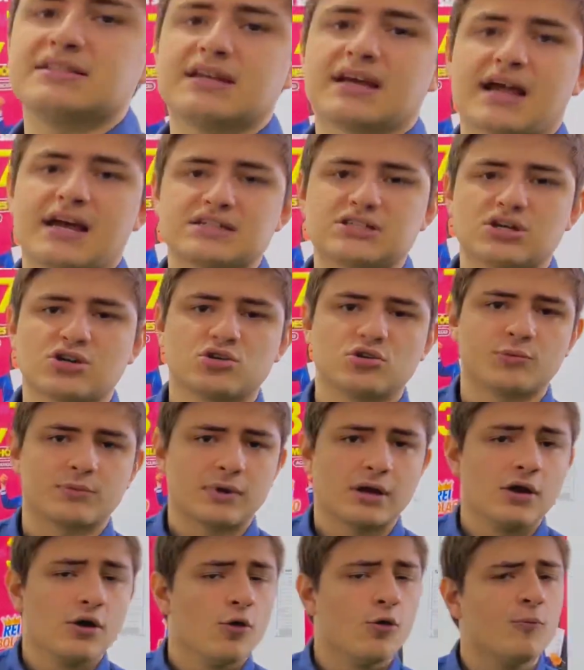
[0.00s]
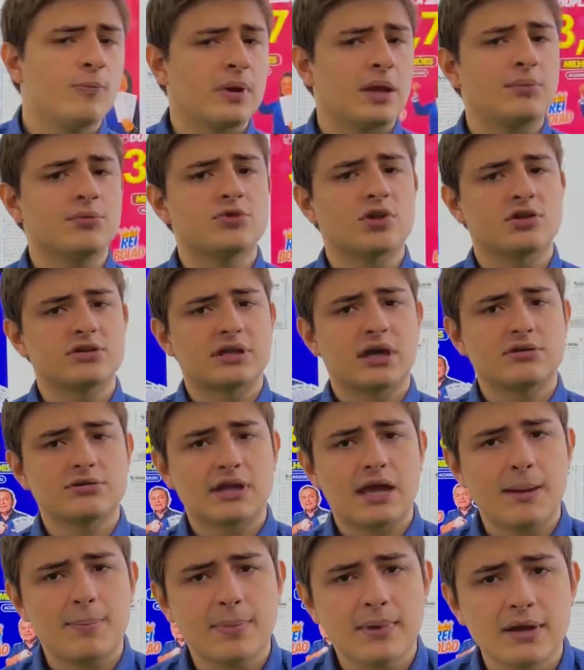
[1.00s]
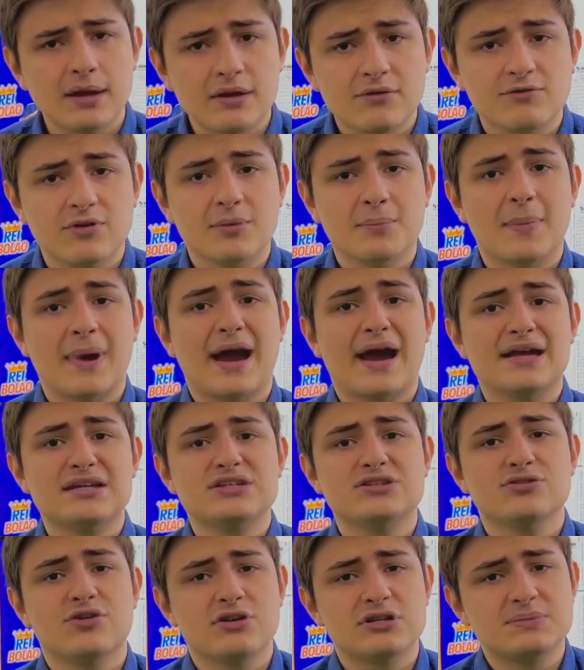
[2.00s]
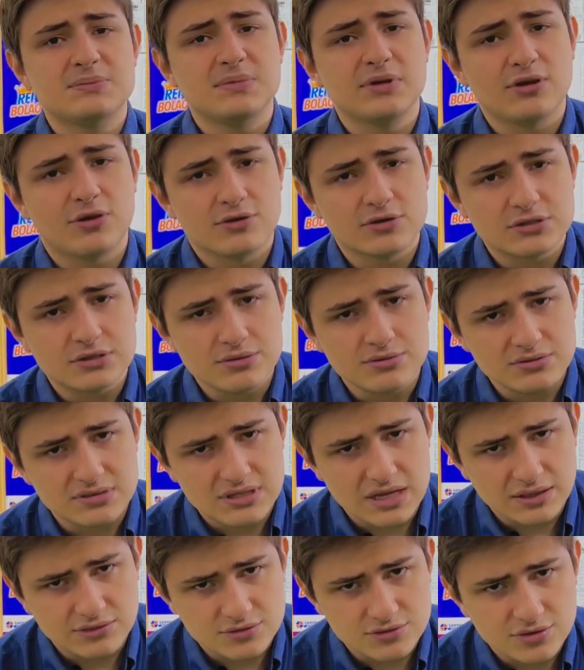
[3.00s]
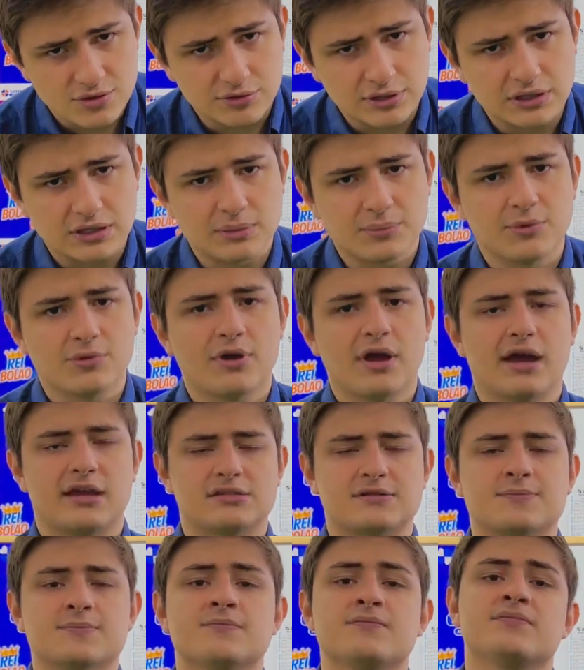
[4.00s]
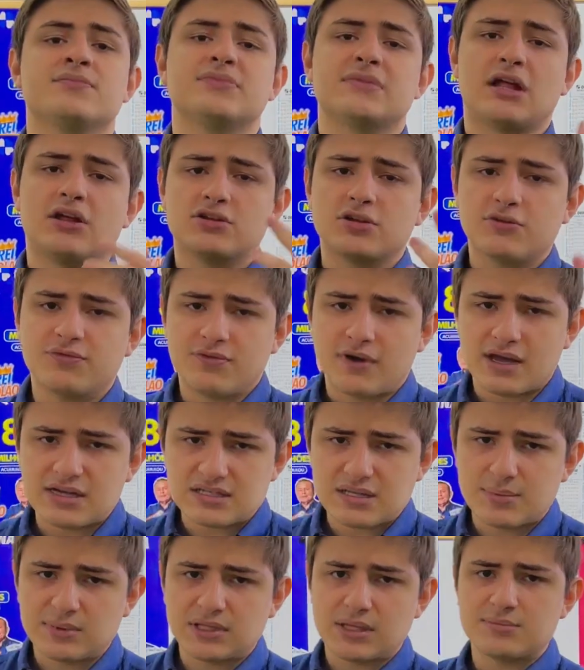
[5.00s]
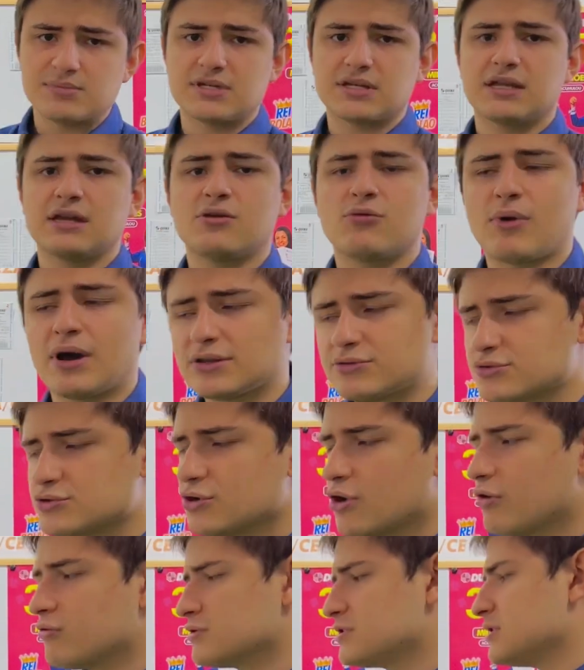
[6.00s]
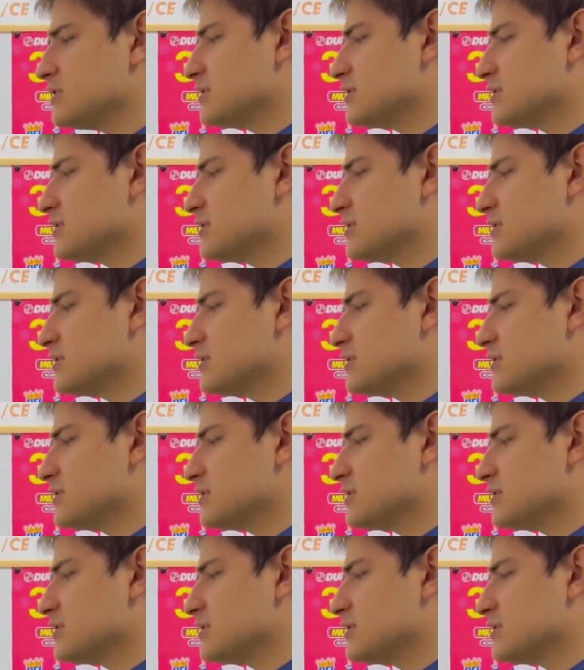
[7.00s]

na Caixa Econômica. O prêmio total na época foi mais de 2 milhões e 280 mil reais. Da outra face também temos aqui quatro jogos de